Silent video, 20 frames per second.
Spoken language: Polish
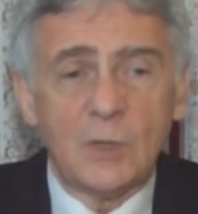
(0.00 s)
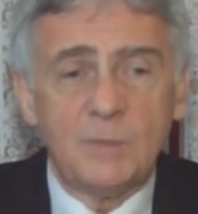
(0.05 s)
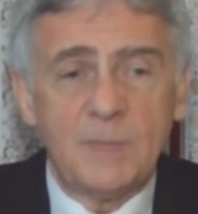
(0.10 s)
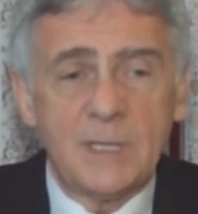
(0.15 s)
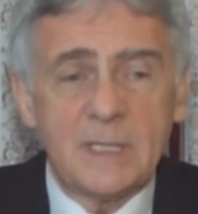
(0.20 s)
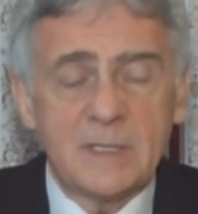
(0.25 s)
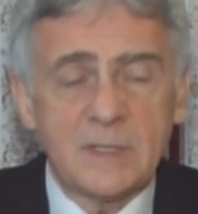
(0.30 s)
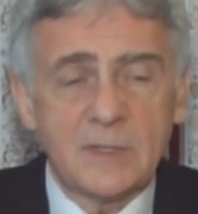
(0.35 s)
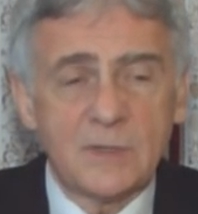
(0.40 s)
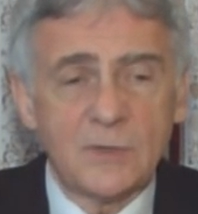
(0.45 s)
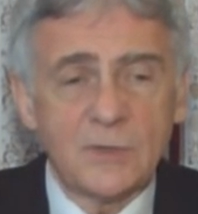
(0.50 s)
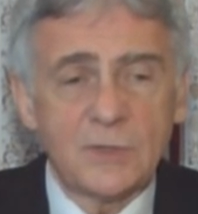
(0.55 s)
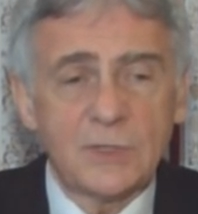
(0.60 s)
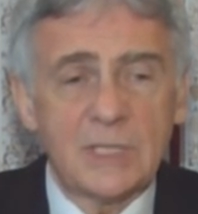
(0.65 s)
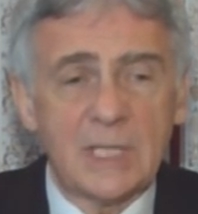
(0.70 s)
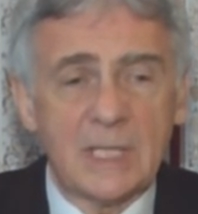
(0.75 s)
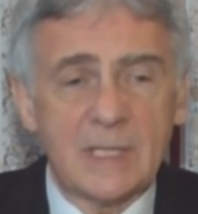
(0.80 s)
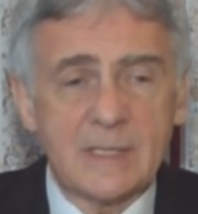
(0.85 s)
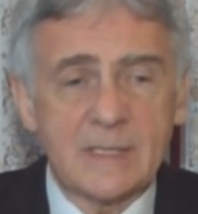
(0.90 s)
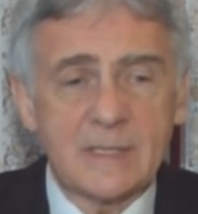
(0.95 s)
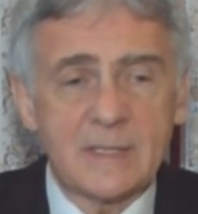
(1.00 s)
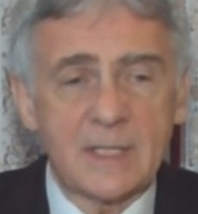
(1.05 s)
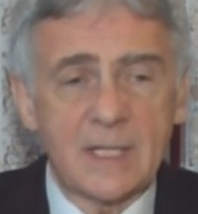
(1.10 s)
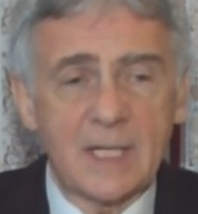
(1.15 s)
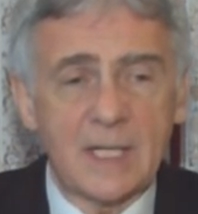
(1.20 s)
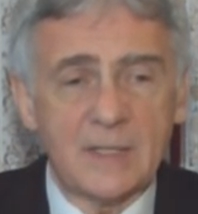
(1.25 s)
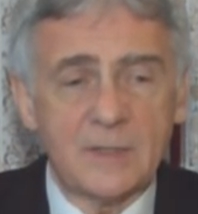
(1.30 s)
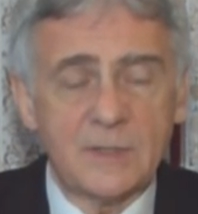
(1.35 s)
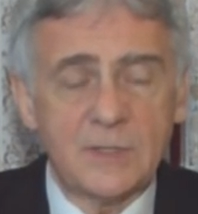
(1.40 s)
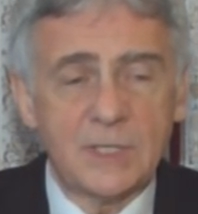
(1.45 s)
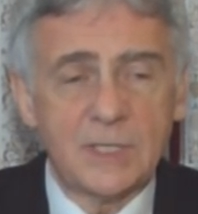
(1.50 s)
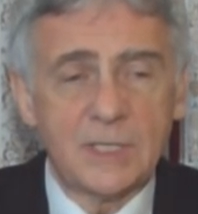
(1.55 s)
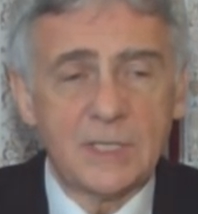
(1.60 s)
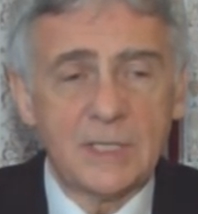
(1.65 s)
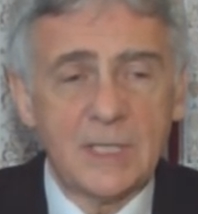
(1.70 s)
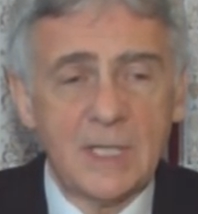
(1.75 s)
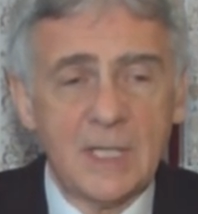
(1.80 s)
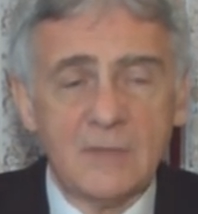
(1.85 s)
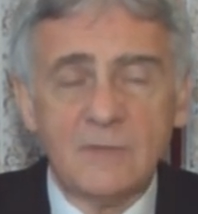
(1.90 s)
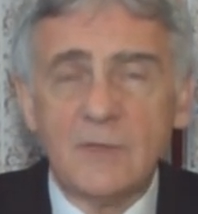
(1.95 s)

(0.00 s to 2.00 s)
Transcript: obecność na estradzie